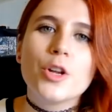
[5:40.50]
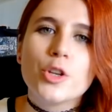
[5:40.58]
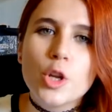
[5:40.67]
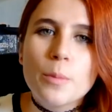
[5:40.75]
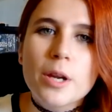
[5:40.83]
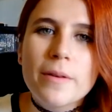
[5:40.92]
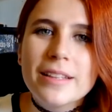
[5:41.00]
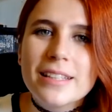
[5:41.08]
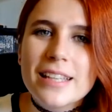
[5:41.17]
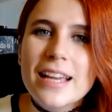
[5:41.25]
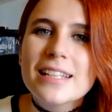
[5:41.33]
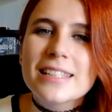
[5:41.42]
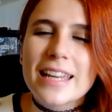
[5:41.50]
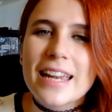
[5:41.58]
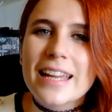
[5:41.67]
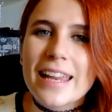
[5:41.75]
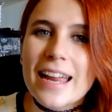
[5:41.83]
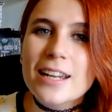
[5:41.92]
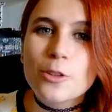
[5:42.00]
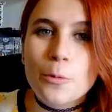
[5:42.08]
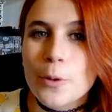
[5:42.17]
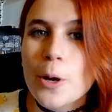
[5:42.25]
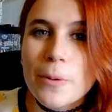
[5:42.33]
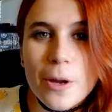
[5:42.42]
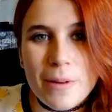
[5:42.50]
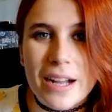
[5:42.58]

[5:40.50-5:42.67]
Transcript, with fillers: Número 26. Querer crear tu propio